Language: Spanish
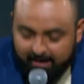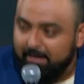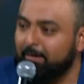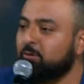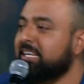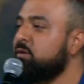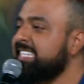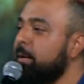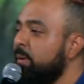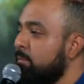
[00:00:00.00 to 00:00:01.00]
Y vamos a
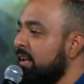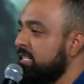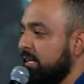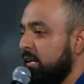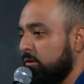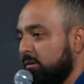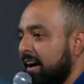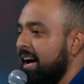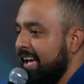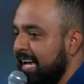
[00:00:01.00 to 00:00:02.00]
nuestra primera
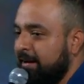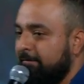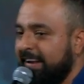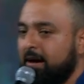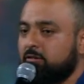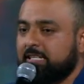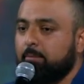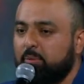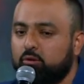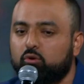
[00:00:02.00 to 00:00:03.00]
escritura en Hebreos
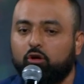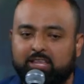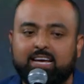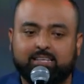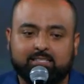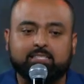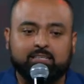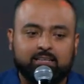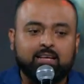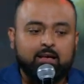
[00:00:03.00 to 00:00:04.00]
capítulo 10,